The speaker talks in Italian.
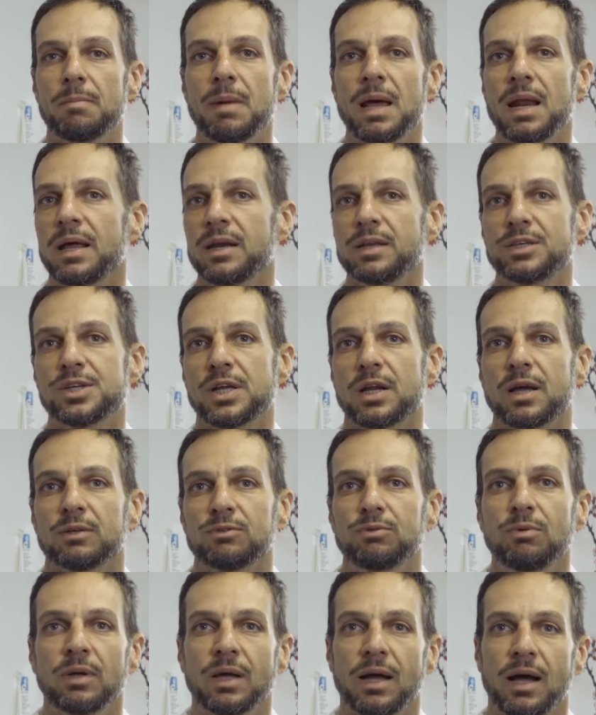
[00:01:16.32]
me la ricerca
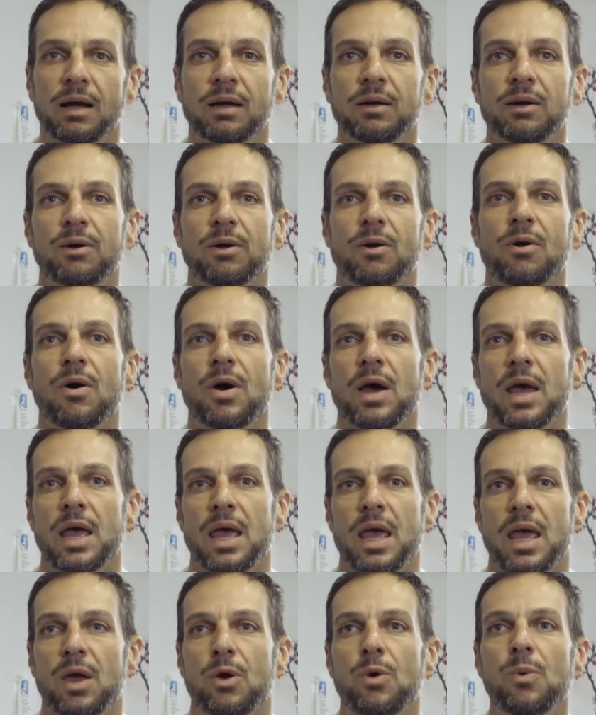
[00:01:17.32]
sul cancro
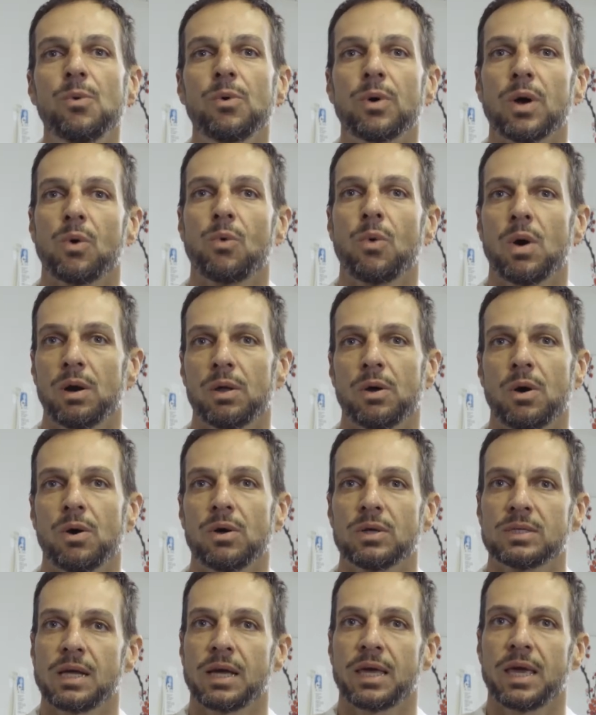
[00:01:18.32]
è comunque
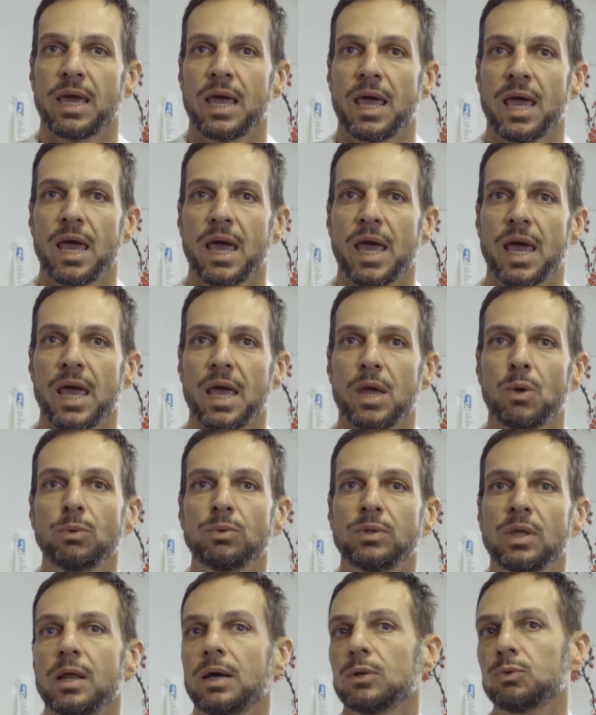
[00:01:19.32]
qualcosa che è
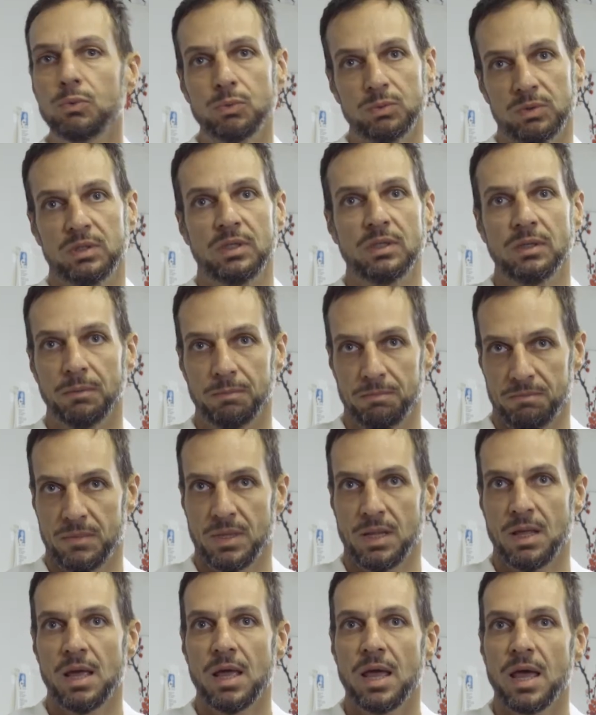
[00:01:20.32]
utile a tutti,
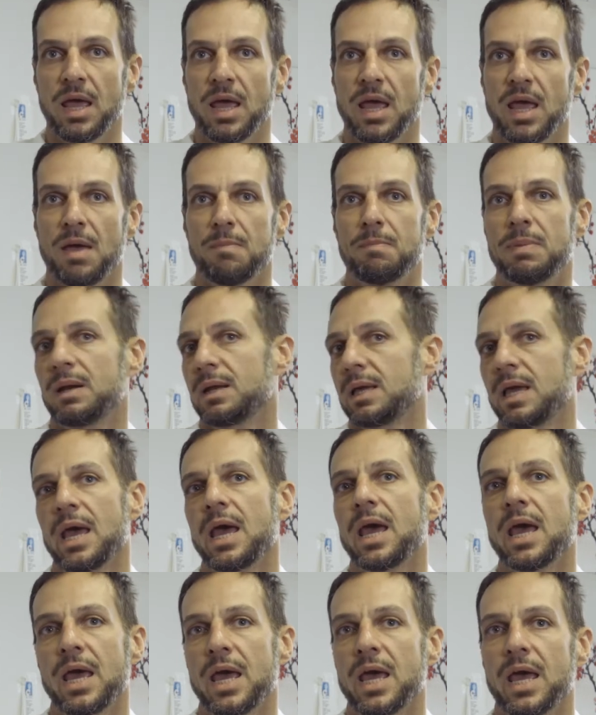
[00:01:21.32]
eh, perché
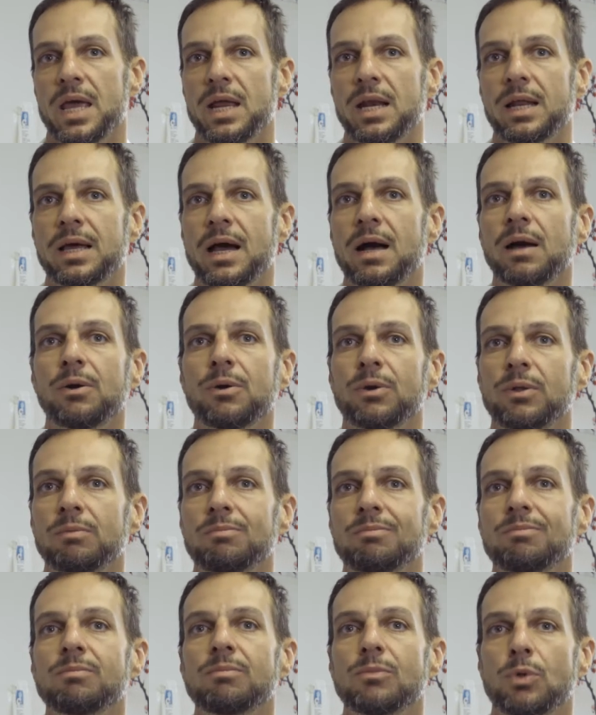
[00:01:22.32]
il cancro
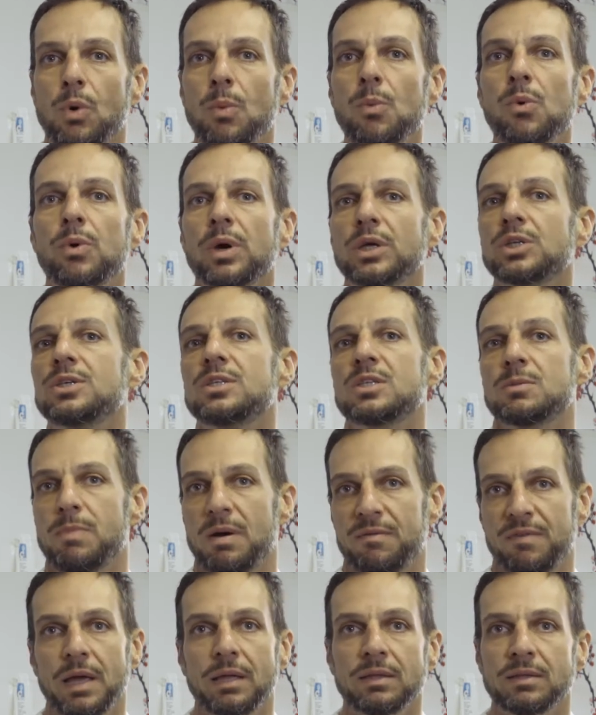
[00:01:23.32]
comunque ci
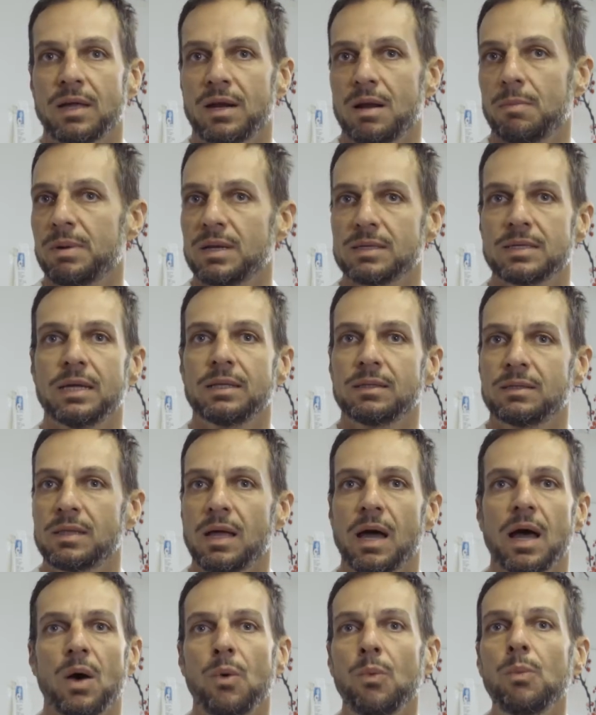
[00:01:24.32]
spaventa,
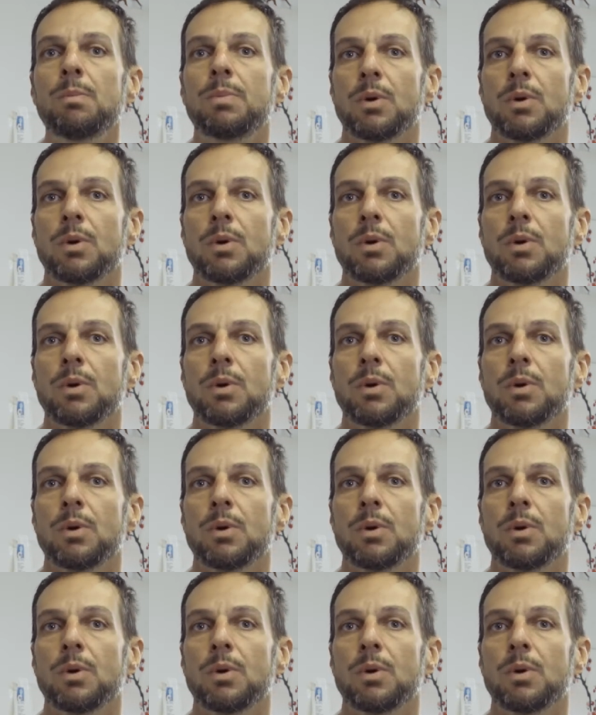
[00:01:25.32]
rappresenta un